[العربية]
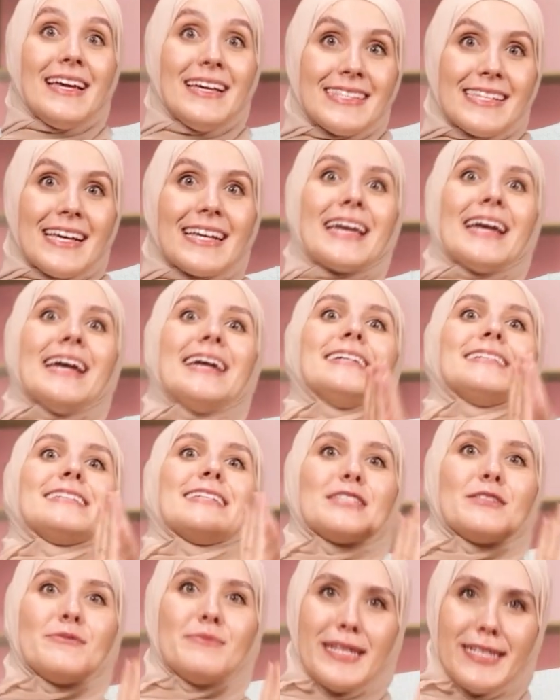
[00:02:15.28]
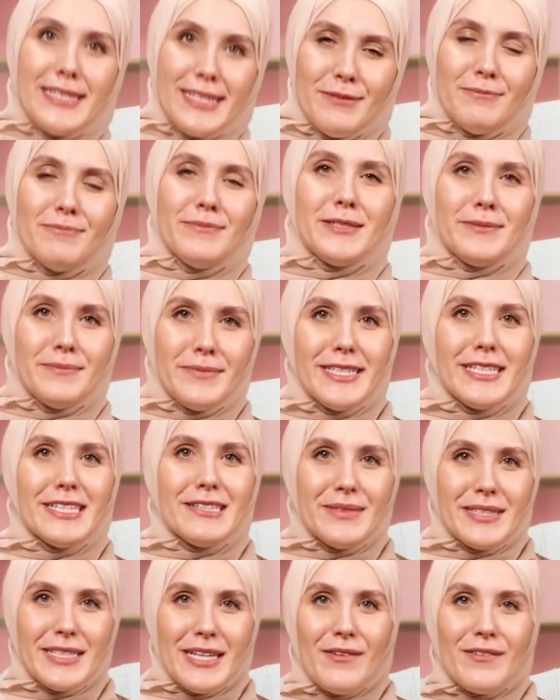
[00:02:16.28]
اذا كانت 80%
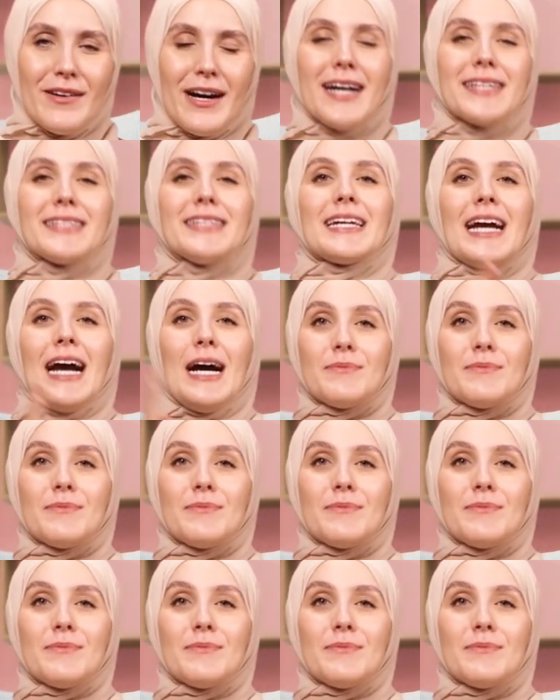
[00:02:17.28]
من اوقاتك